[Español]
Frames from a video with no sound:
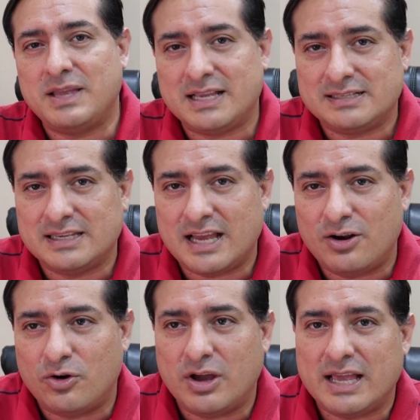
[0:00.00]
que
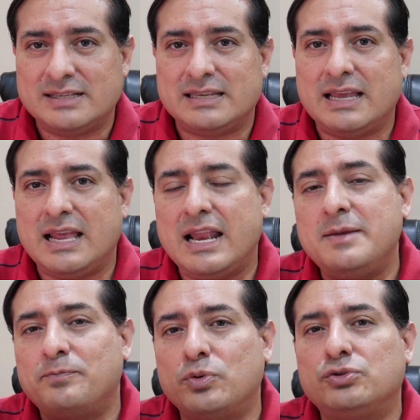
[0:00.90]
señaló es eh, el
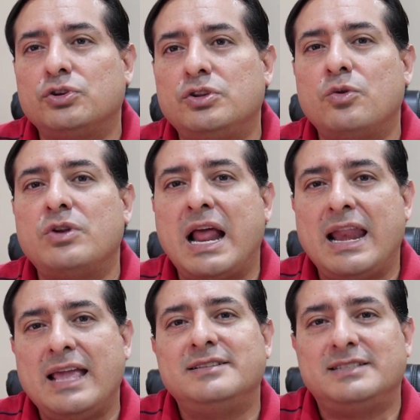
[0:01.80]
impulso de una
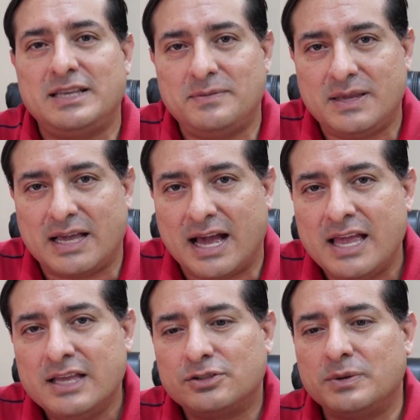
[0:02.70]
ley cívica,
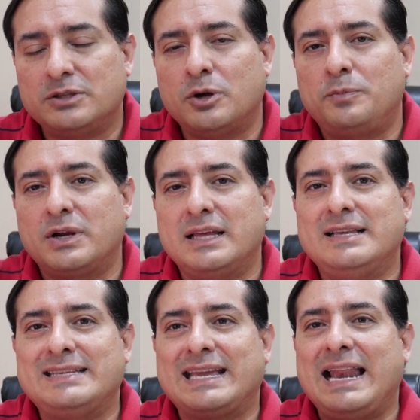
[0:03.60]
sobre todo porque
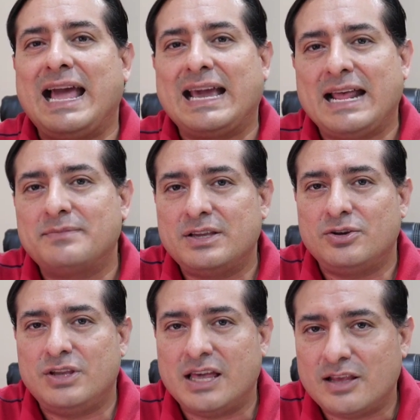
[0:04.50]
dice que la gran
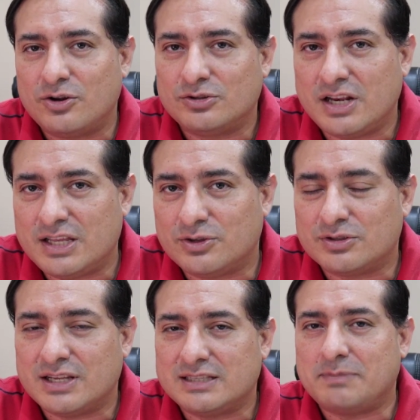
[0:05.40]
mayoría de los
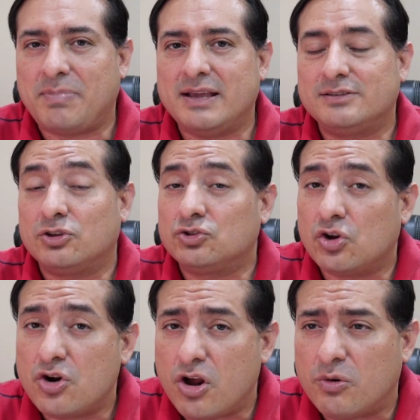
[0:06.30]
delitos en este país
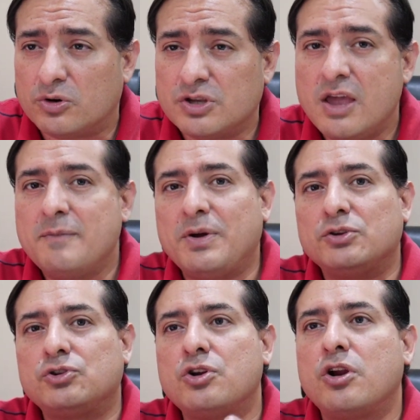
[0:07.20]
son robos, pero
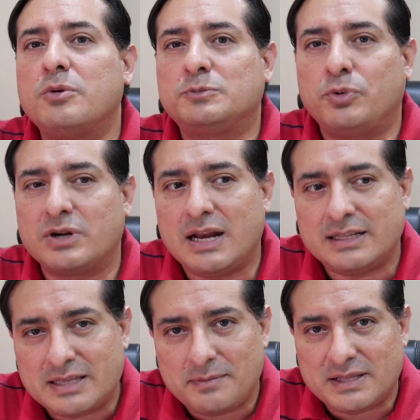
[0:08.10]
son robos por
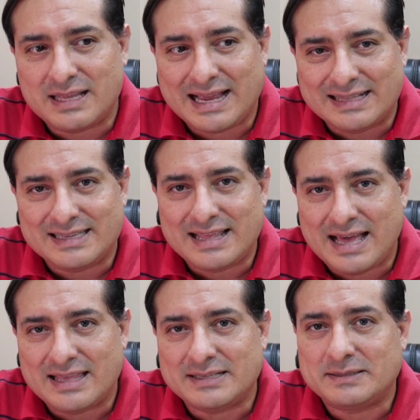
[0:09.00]
relativamente
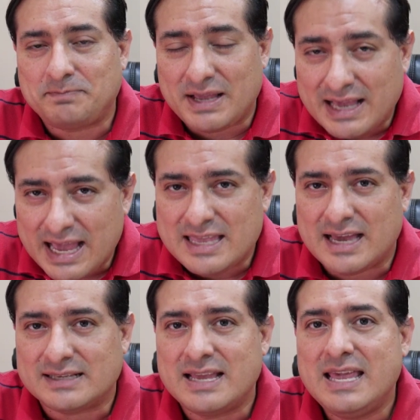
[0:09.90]
cantidades
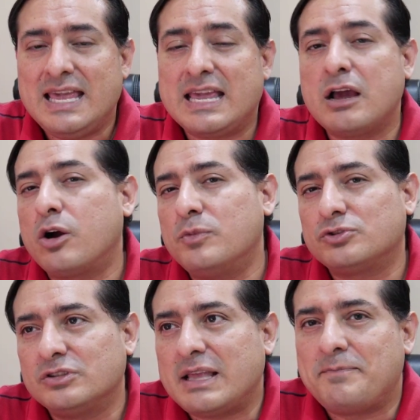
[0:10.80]
pequeñas y que como
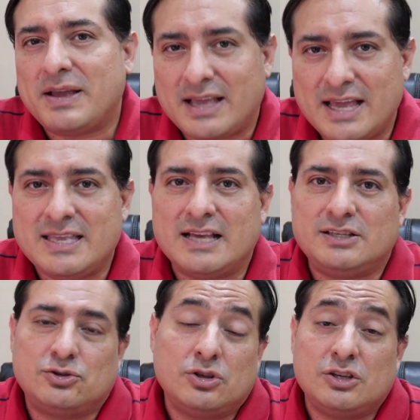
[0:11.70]
son tan
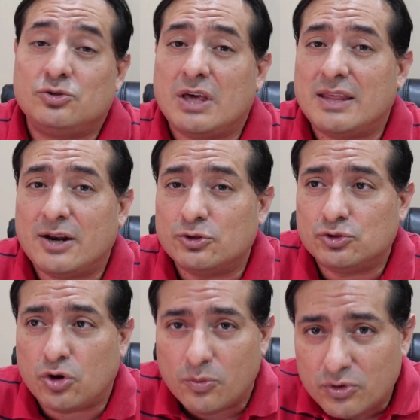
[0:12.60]
pequeñas y son de
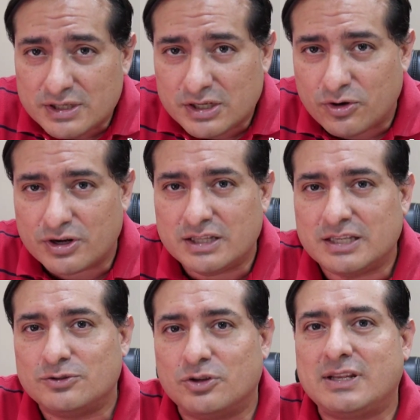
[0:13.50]
ciudadanos comunes y
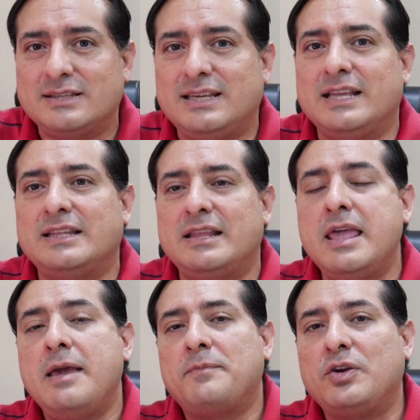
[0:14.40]
corrientes no trascienden,
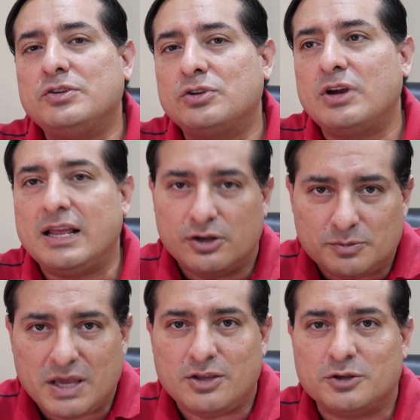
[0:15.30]
pero eso en los
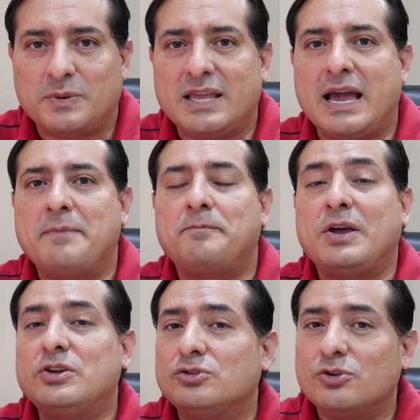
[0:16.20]
medios, vaya,
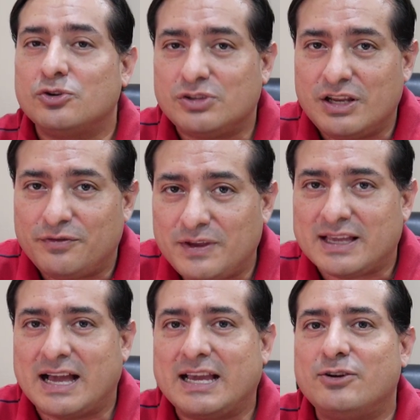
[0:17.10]
pero eso no
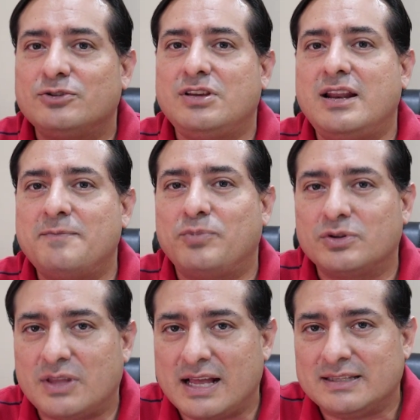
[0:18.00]
significa que no sean
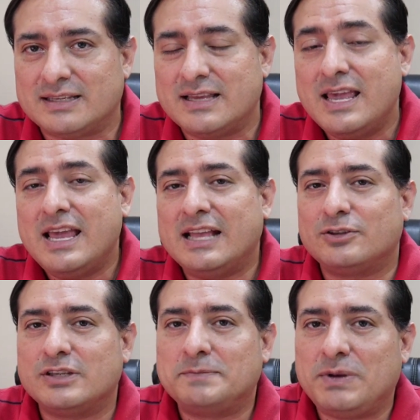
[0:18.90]
importantes.
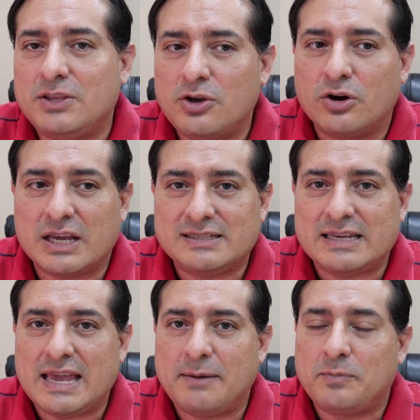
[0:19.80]
Entonces pidió que que
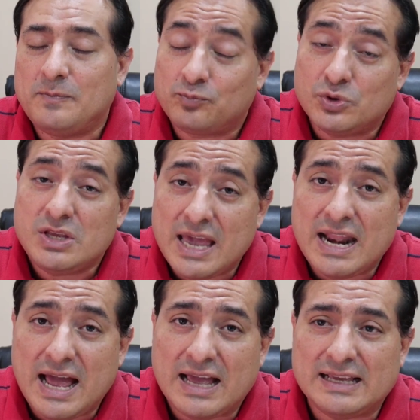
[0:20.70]
se
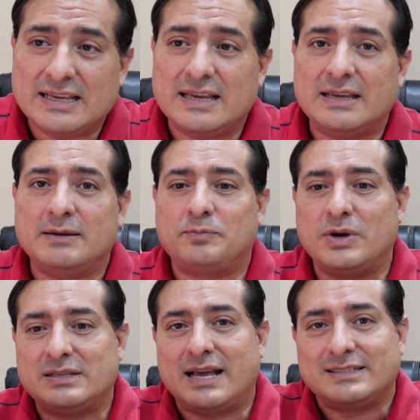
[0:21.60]
pudiera eh,
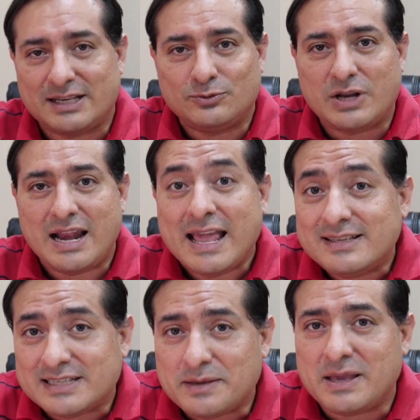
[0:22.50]
pues hacer una ley
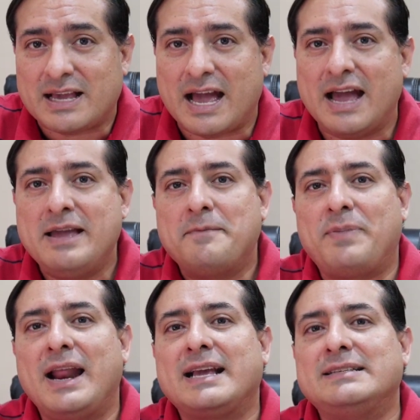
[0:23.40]
cívica
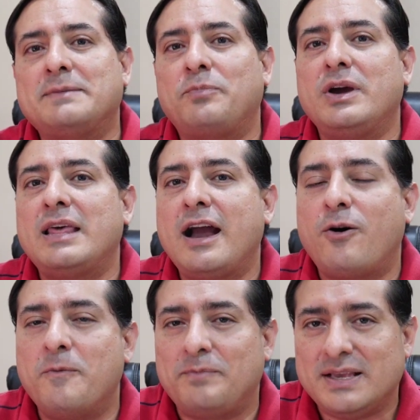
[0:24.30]
para que se puedan
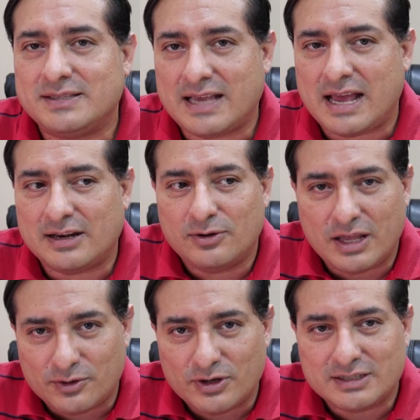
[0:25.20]
compensar. Los
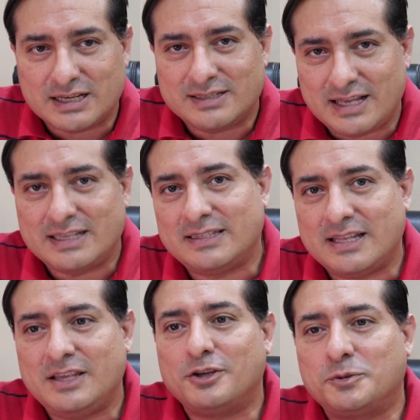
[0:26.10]
ladrones que sean
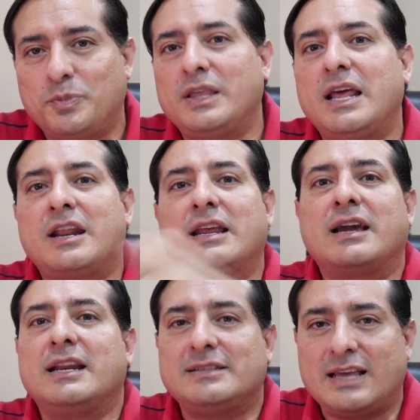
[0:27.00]
detenidos puedan
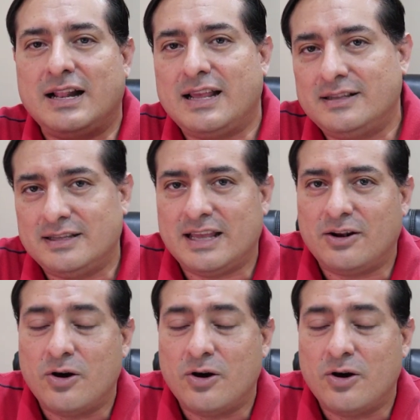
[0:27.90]
regresarle el dinero